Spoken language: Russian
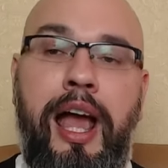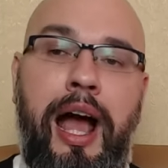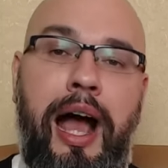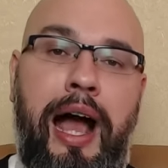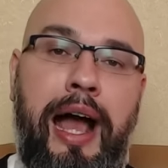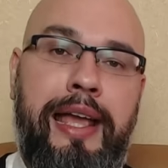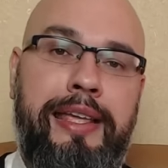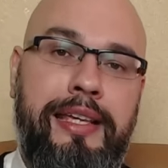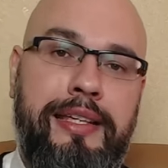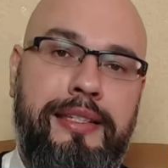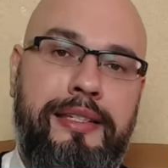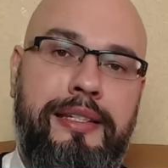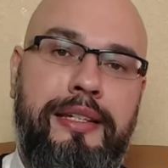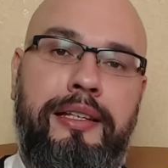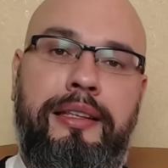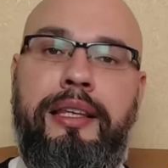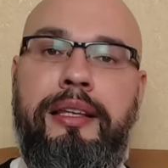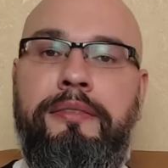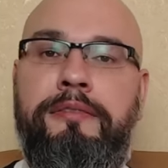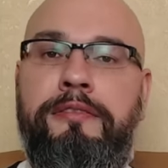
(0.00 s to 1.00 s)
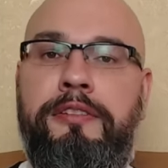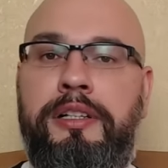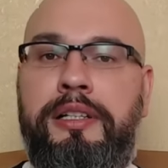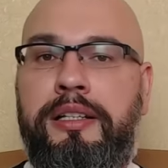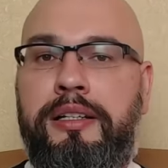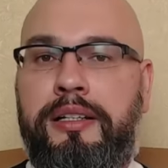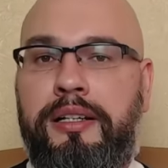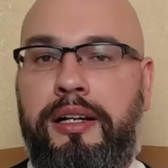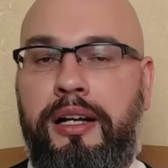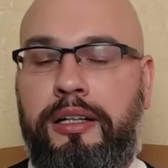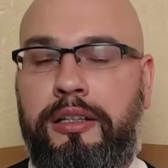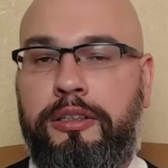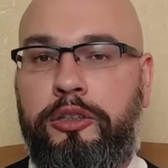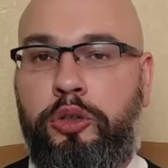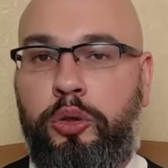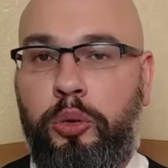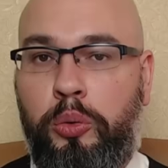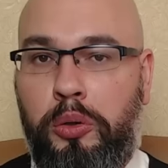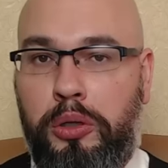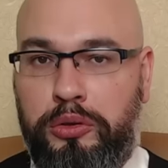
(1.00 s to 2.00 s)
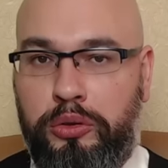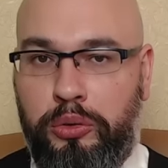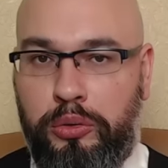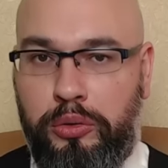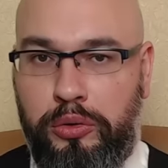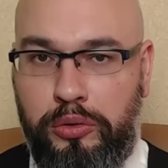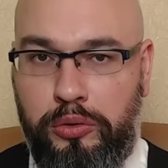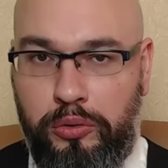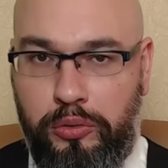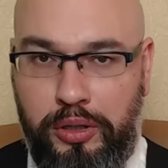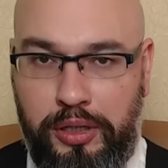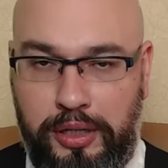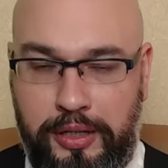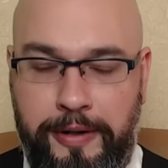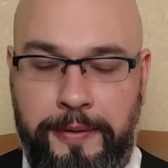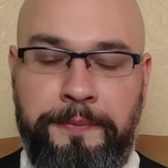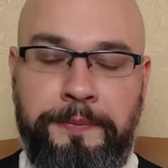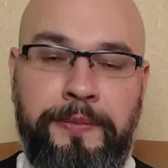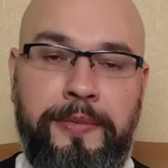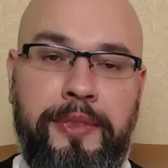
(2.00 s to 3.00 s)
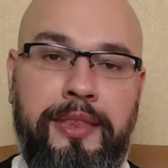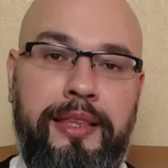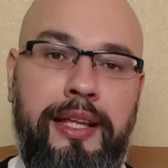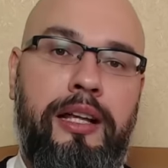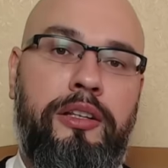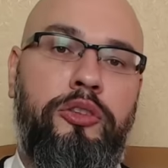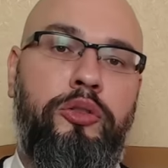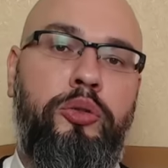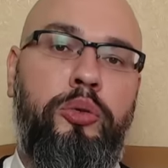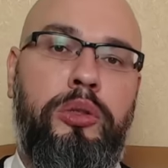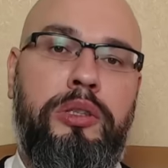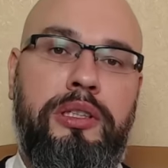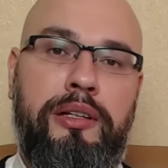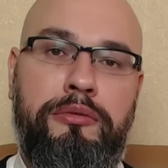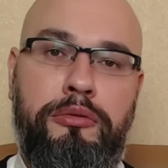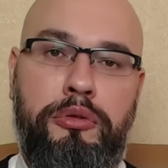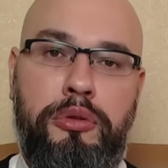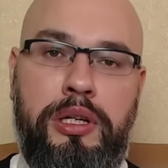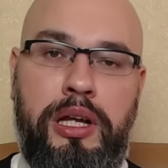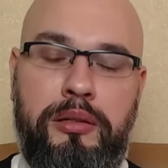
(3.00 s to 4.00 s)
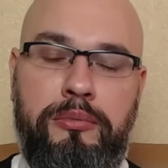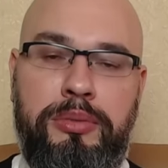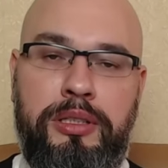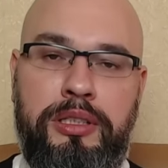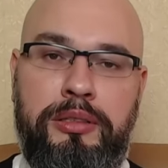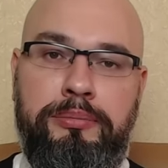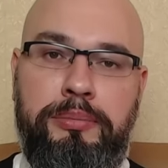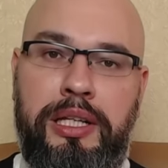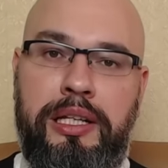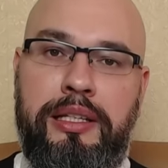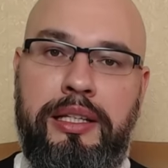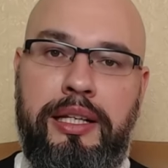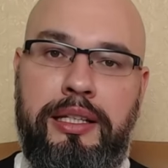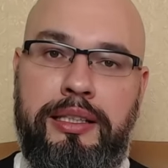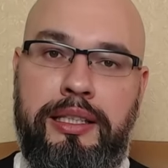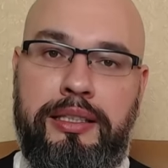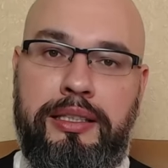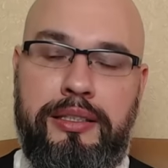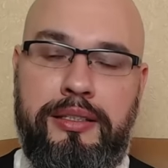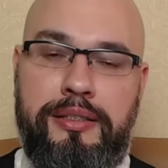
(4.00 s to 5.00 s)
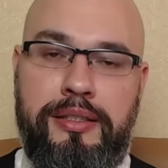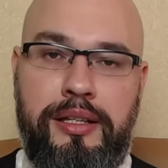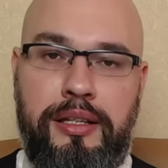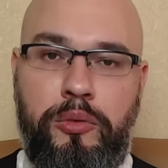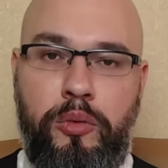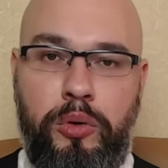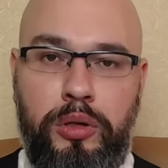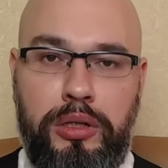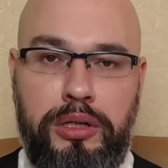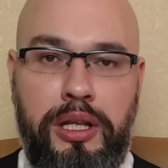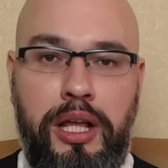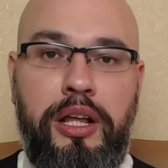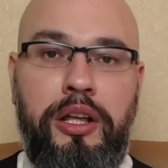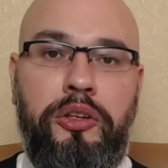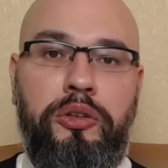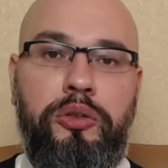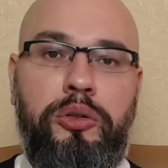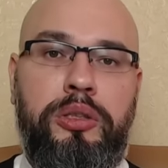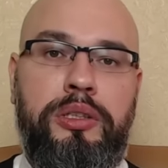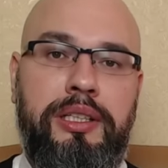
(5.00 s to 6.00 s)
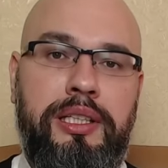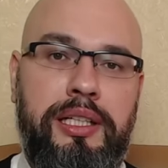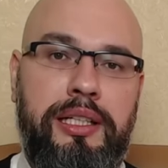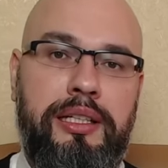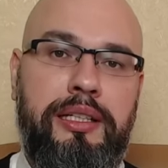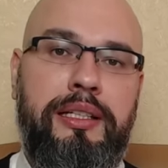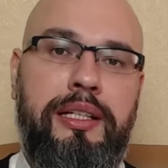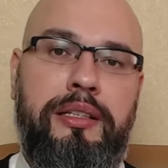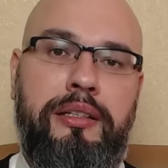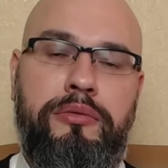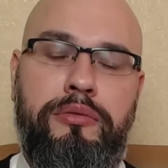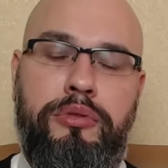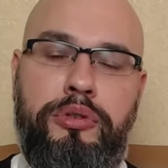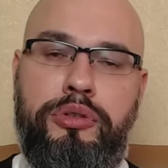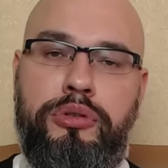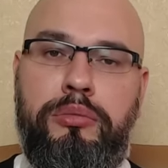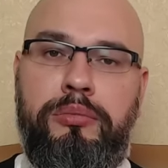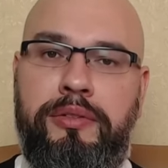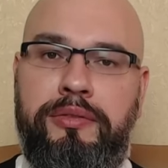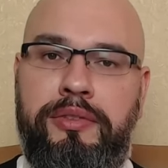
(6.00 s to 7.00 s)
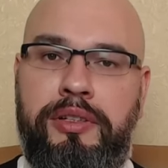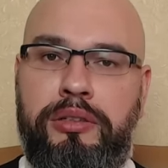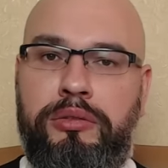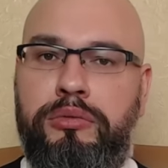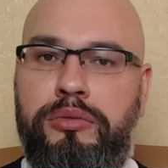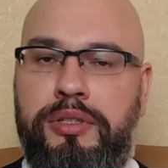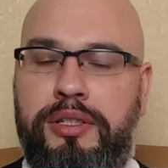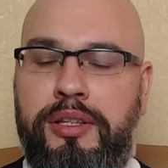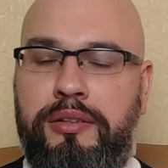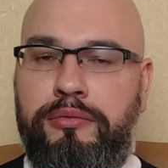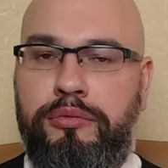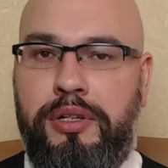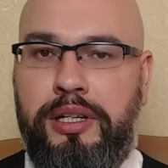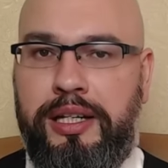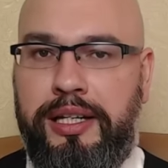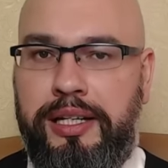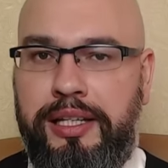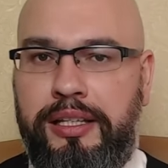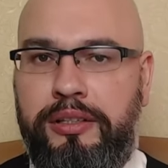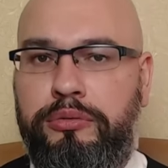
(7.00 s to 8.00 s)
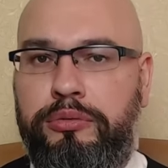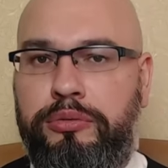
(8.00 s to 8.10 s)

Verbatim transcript: А если ты выехал до того, да, до того, как был принят этот закон, то ты для того, чтобы вернуться в Украину,